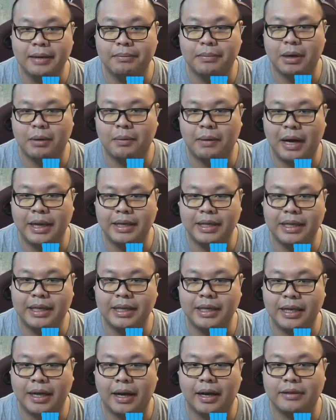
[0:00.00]
มาไว้ที่
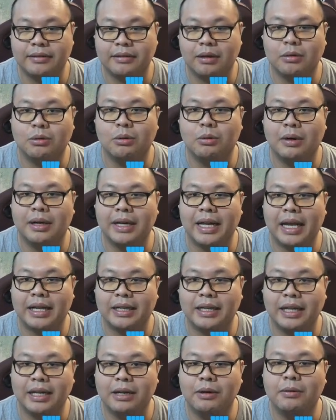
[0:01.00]
เจ้าตัวเด็ก
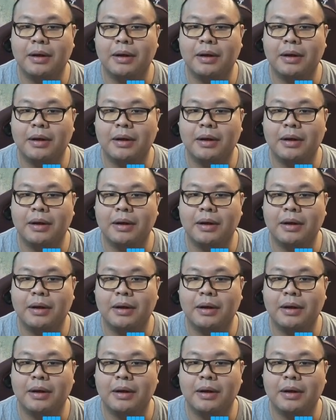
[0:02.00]
นี้ด้